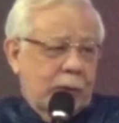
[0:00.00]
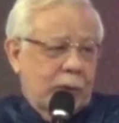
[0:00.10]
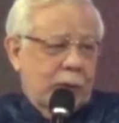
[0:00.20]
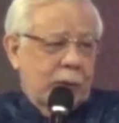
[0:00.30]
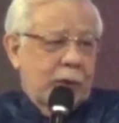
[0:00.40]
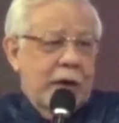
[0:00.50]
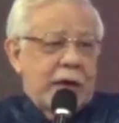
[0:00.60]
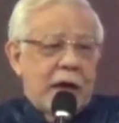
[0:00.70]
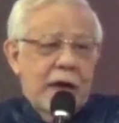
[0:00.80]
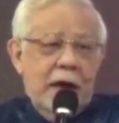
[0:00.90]
oh, oh.
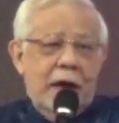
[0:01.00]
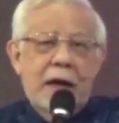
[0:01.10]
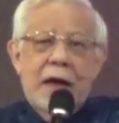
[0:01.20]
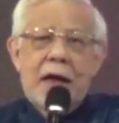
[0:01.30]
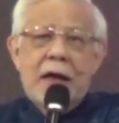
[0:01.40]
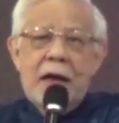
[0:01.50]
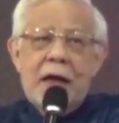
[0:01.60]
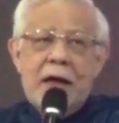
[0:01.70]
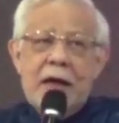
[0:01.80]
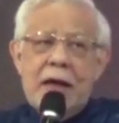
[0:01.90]
Yang la
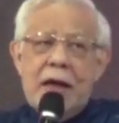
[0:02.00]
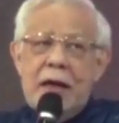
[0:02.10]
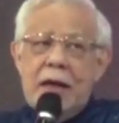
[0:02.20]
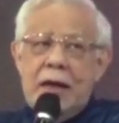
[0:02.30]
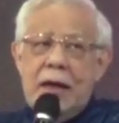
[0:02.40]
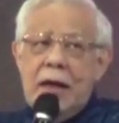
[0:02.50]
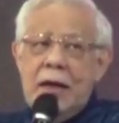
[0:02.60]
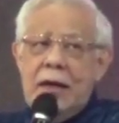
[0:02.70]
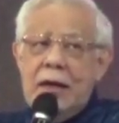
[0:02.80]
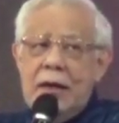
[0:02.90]
la la
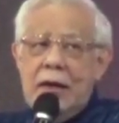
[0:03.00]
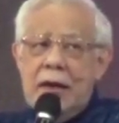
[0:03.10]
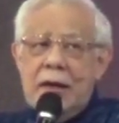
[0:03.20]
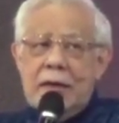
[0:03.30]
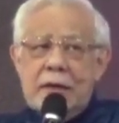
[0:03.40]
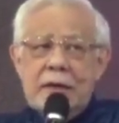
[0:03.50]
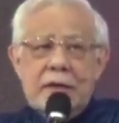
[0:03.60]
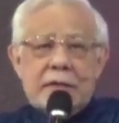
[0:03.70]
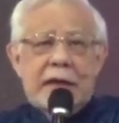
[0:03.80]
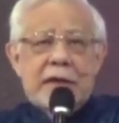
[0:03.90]
la la.
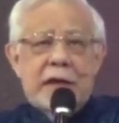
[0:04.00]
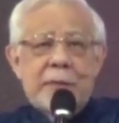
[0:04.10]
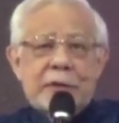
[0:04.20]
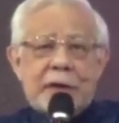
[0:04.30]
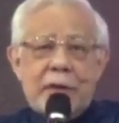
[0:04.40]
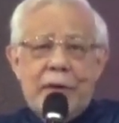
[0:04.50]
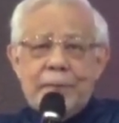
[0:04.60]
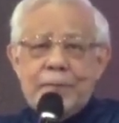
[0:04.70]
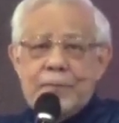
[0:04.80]
Tadi udah diputar kok.